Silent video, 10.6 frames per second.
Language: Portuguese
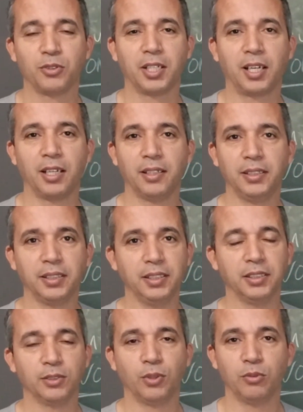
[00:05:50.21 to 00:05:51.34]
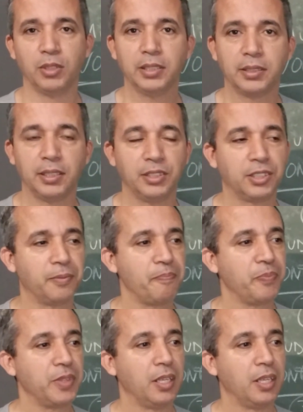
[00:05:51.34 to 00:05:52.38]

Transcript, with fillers: toda aquela alegria do adolescente.